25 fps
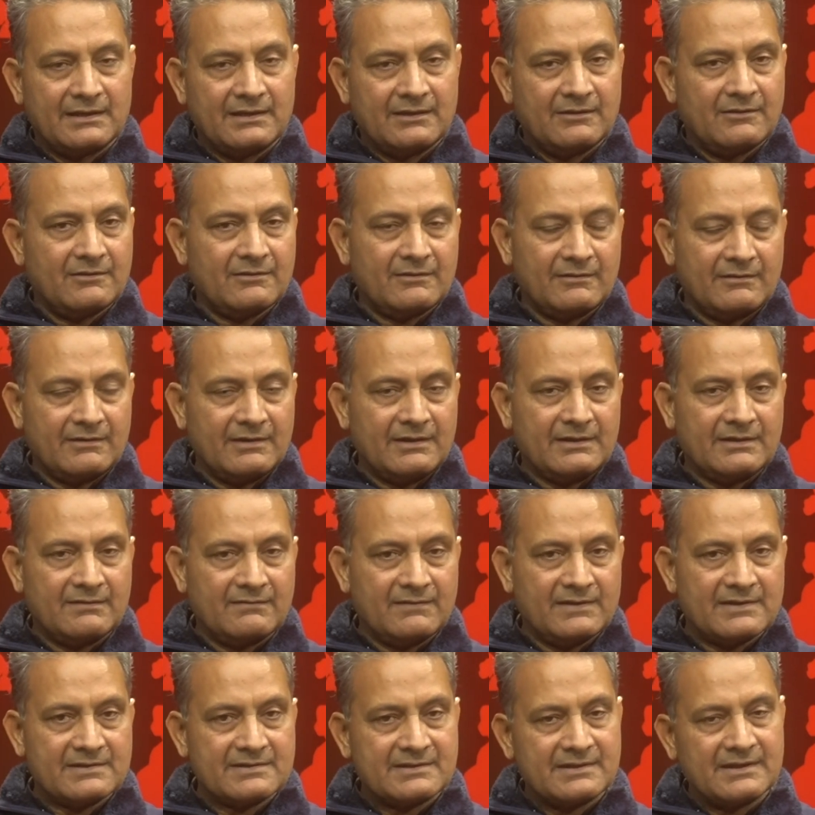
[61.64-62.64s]
ने और ग्रेटर
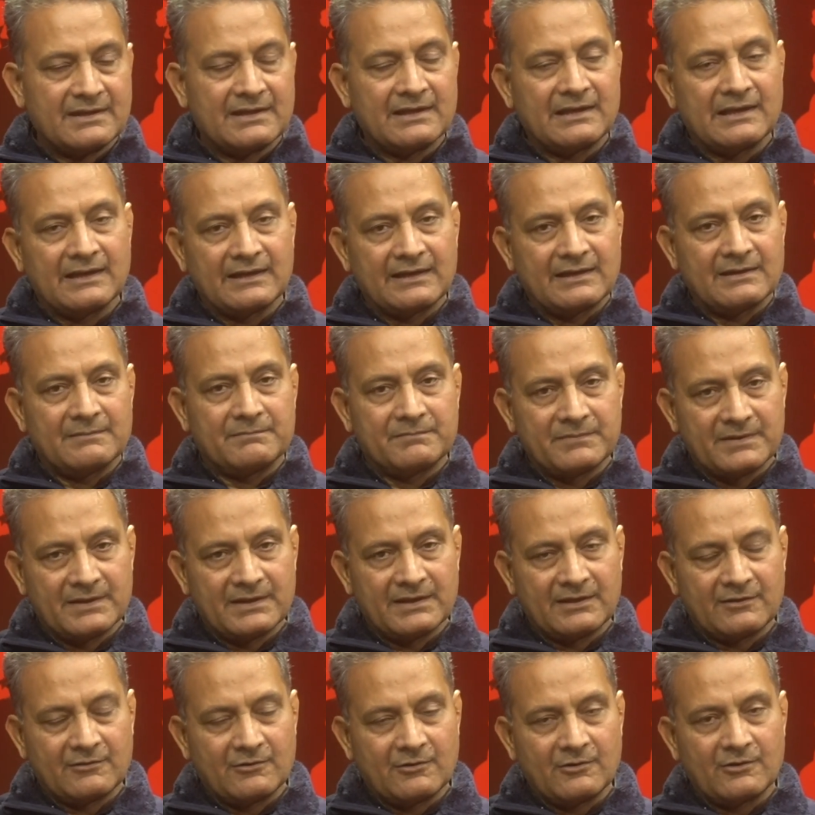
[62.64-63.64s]
वेस्ट ने अलग अपना
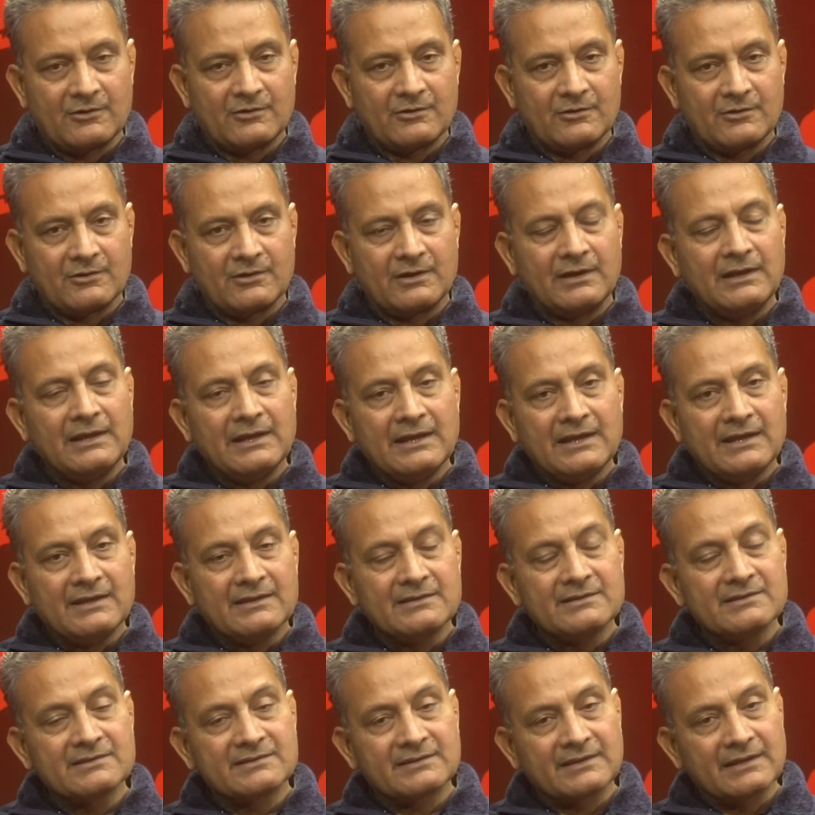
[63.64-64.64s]
एक कॉरिडोर
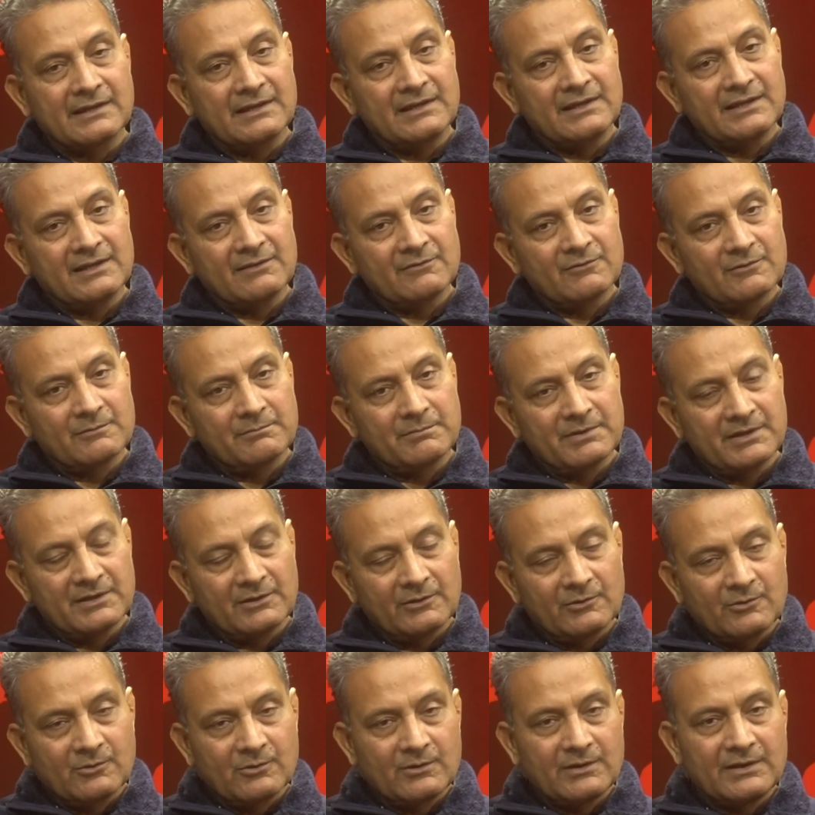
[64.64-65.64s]
जिसके लिए वो
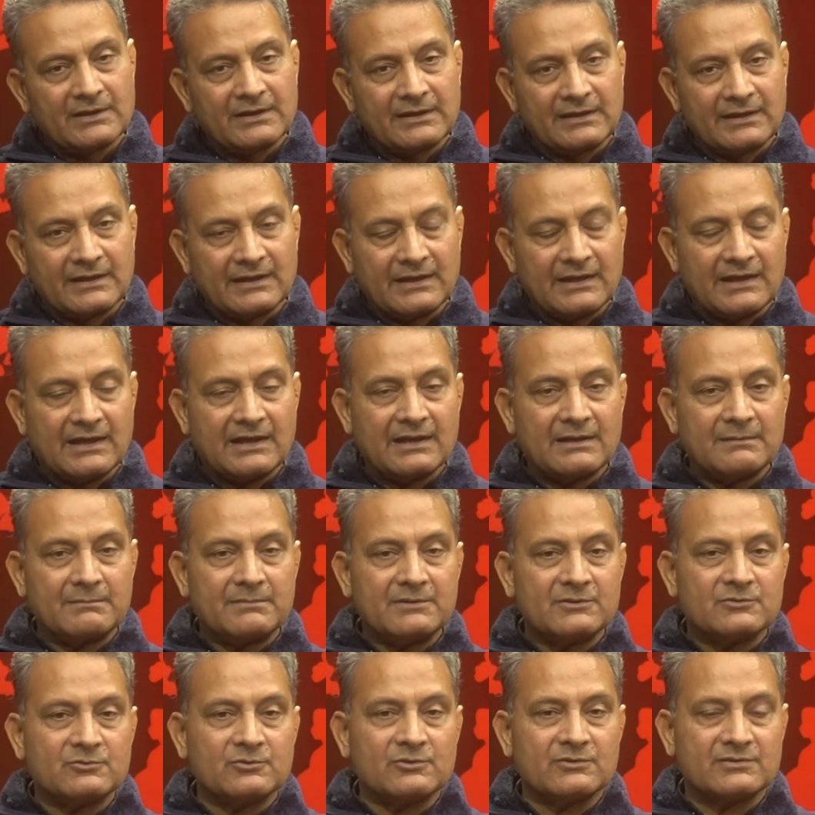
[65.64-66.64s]
बिन गोरियन केनाल
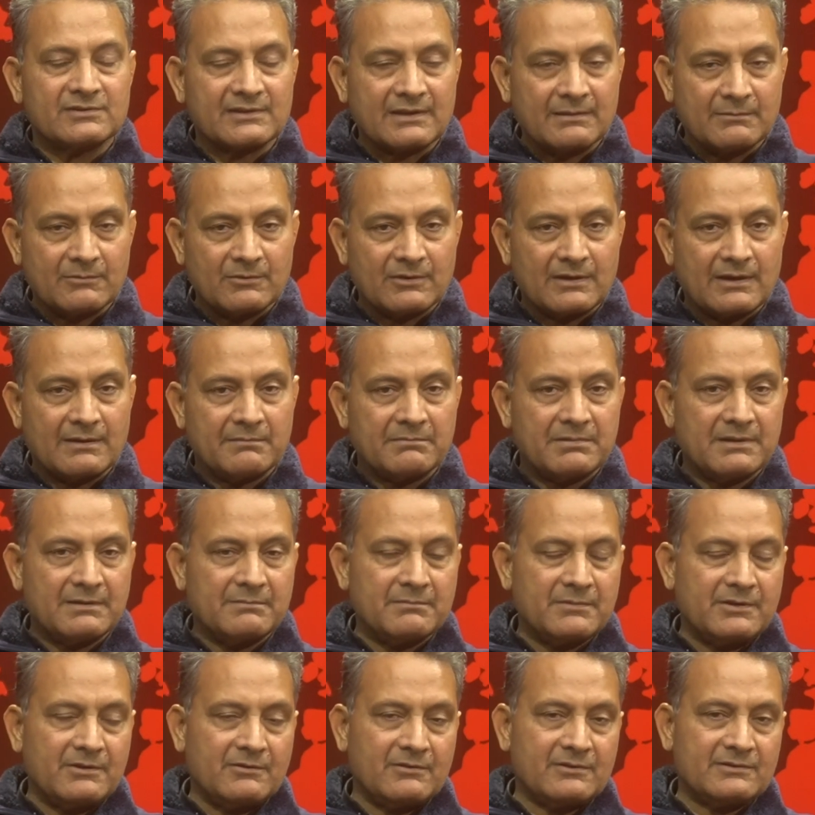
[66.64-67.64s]
भी स्विस के मुकाबले
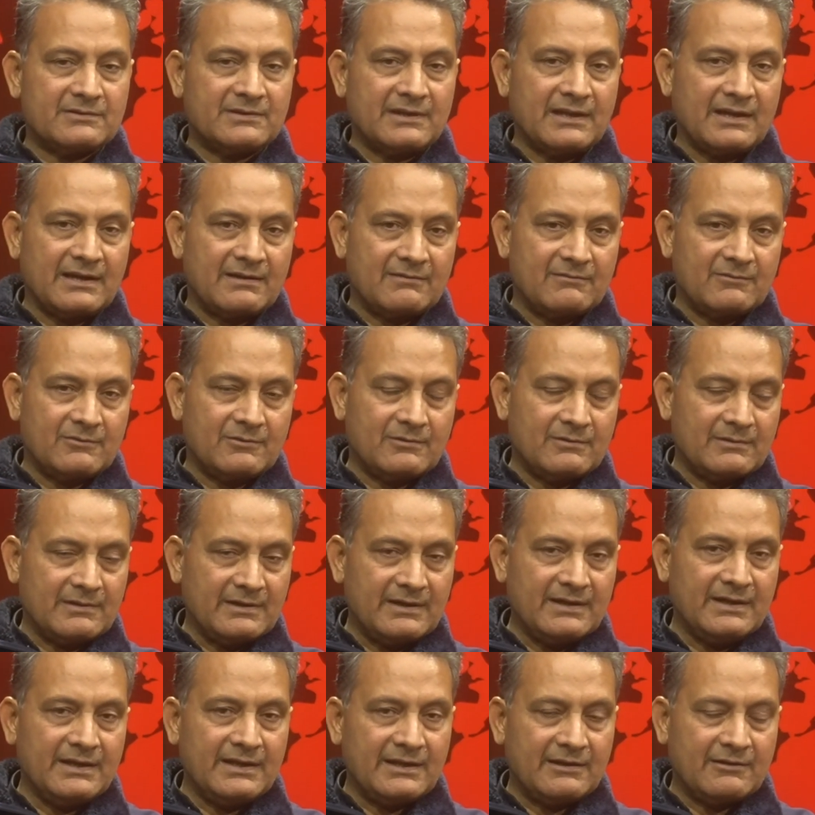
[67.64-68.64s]
में और सारा वो
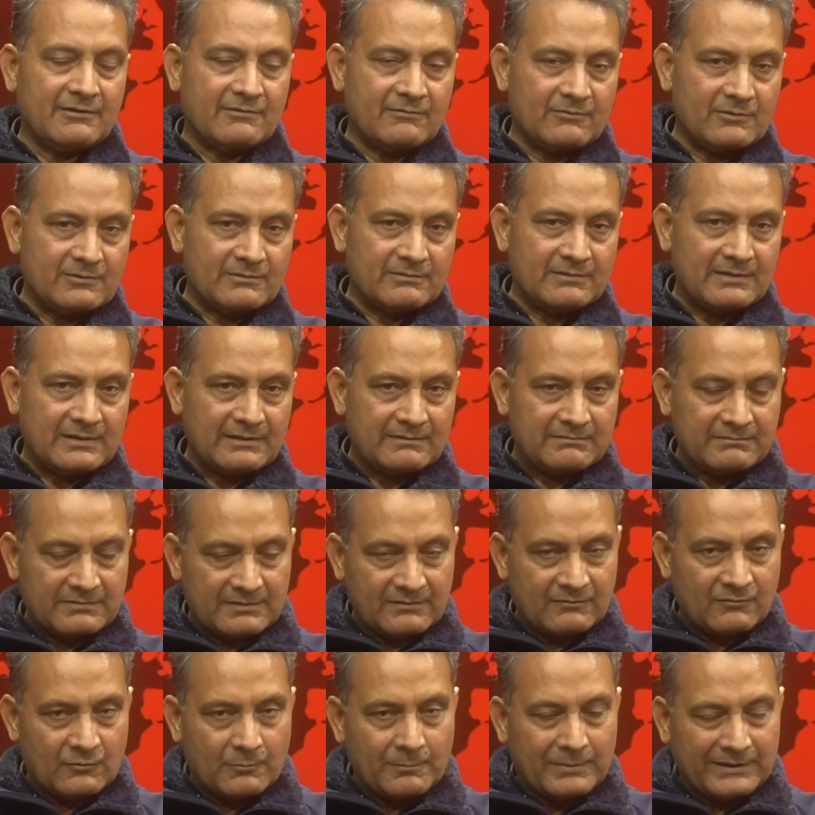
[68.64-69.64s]
इंडिया और वो
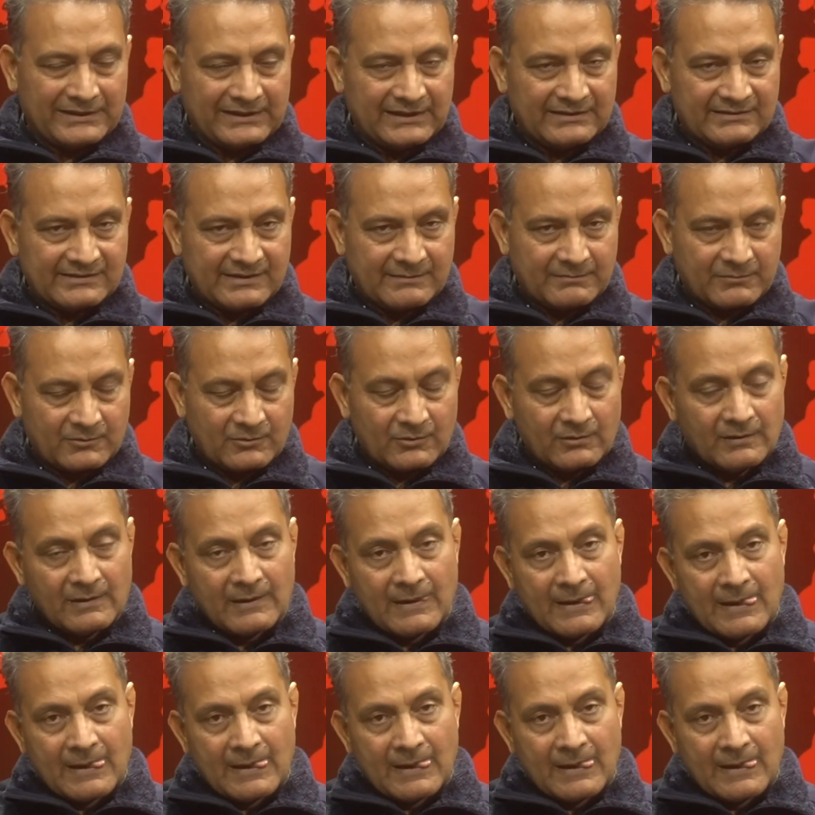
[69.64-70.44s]
वो पता है सबको